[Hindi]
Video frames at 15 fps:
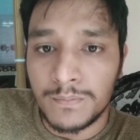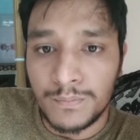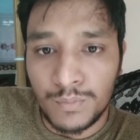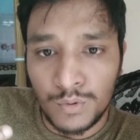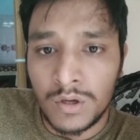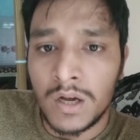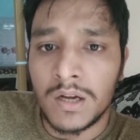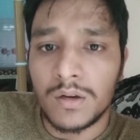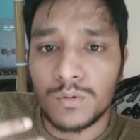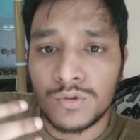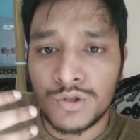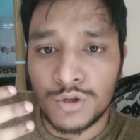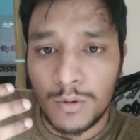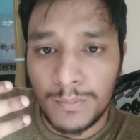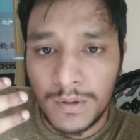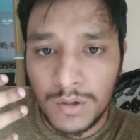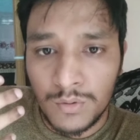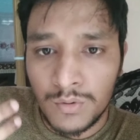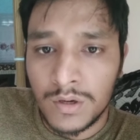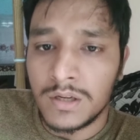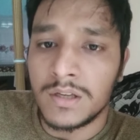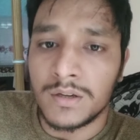पूरा उस टॉपिक को
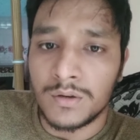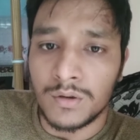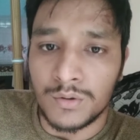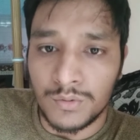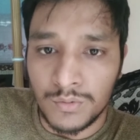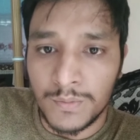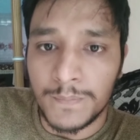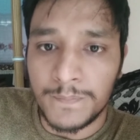क्लियर करूँ